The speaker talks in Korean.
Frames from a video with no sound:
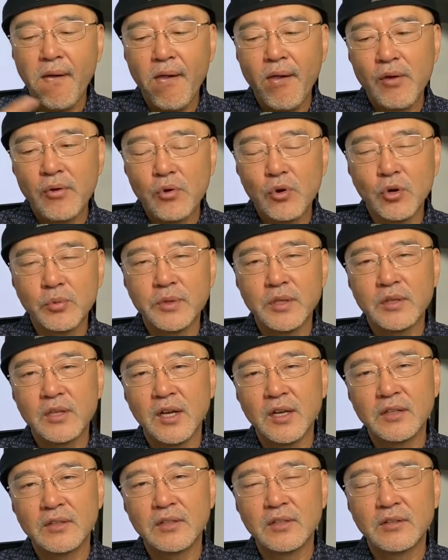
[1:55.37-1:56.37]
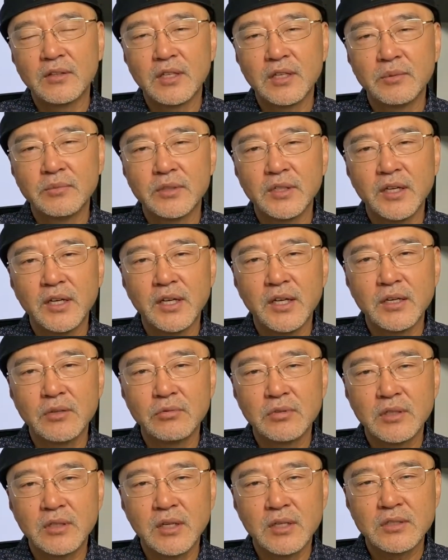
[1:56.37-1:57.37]
코비드 나인틴 때문에
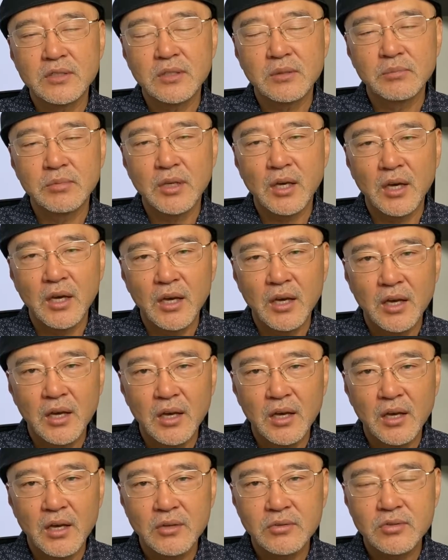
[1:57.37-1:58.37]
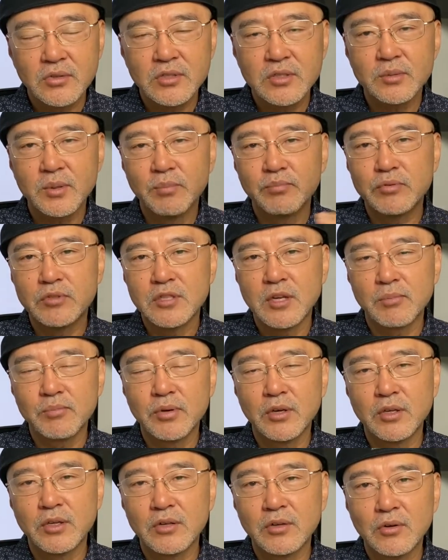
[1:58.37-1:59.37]
우리가 지금 계속 집에
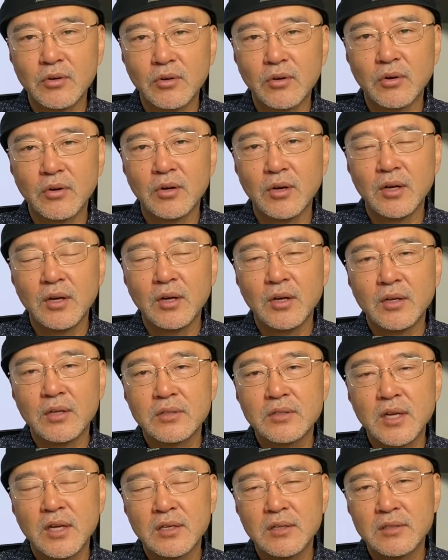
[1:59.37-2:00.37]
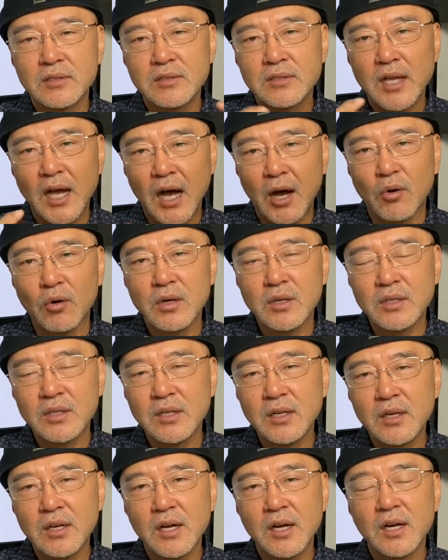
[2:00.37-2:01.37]
붙잡혀 있고 저는 사월
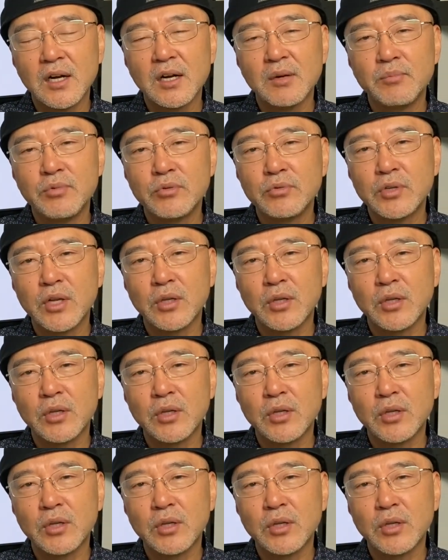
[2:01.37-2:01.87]
일일 날 미국에